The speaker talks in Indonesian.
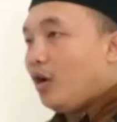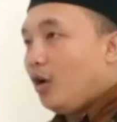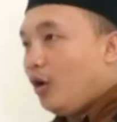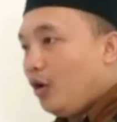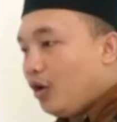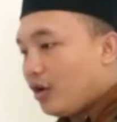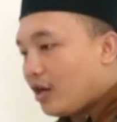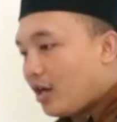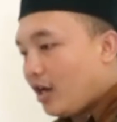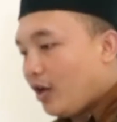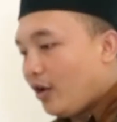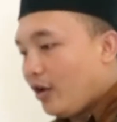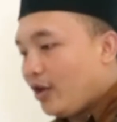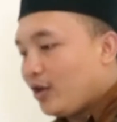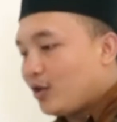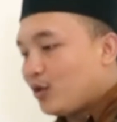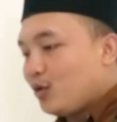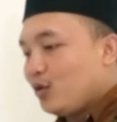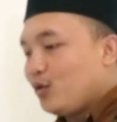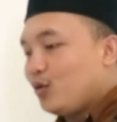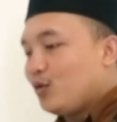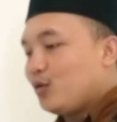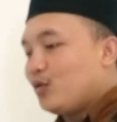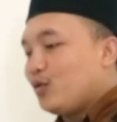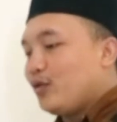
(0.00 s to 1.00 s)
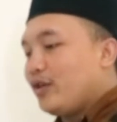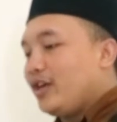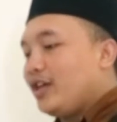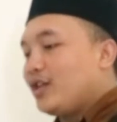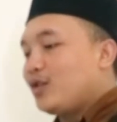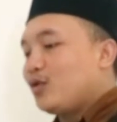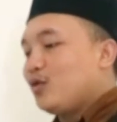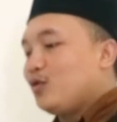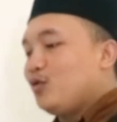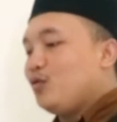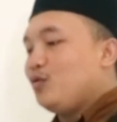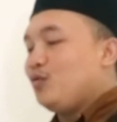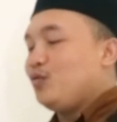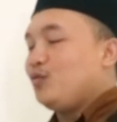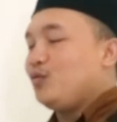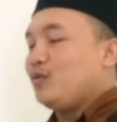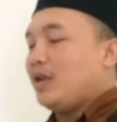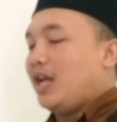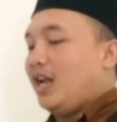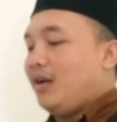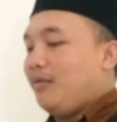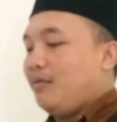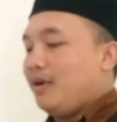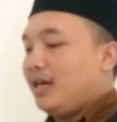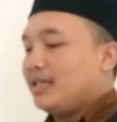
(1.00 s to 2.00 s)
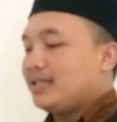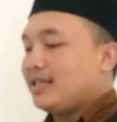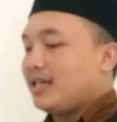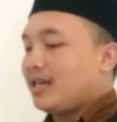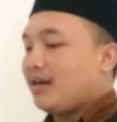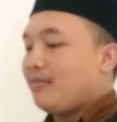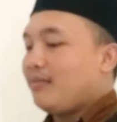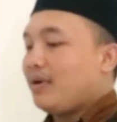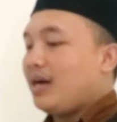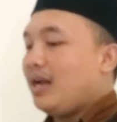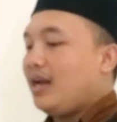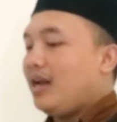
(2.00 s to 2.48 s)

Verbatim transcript: Oh, kalau itu, itu dalam bahasa Arab